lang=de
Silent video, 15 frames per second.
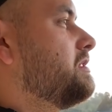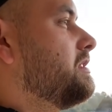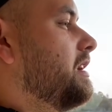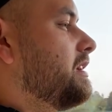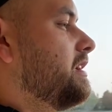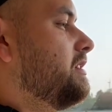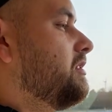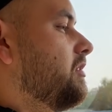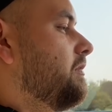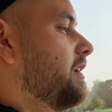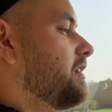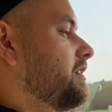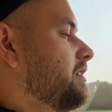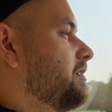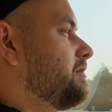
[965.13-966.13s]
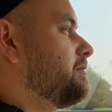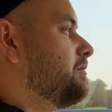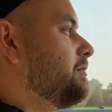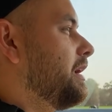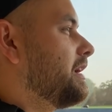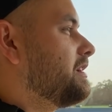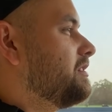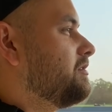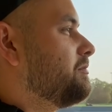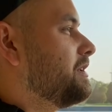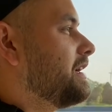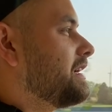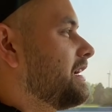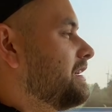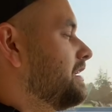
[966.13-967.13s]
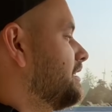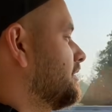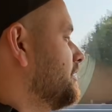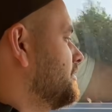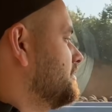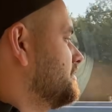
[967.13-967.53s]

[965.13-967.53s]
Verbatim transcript: Da geht noch was. Ein paar Kilometer kann er noch.